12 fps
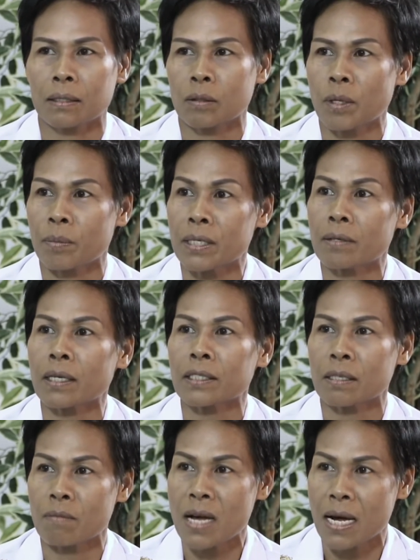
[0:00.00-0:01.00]
สมเด็จพระเจ้าตาก
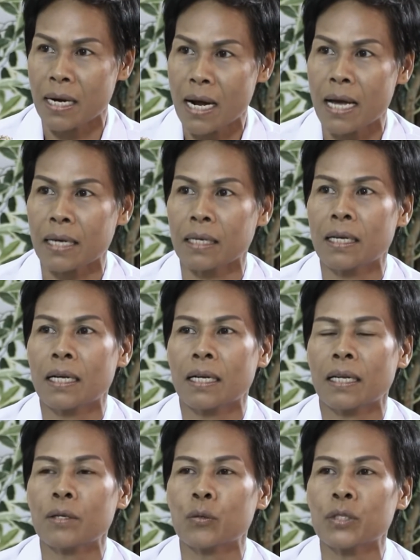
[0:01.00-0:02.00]
สินมหาราช
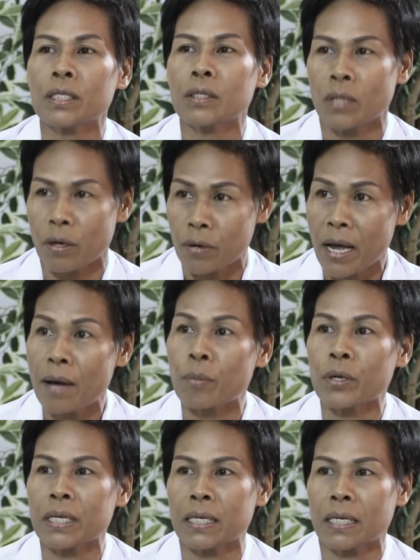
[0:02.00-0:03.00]
และหนูยืนอยู่แถวหน้าพอดี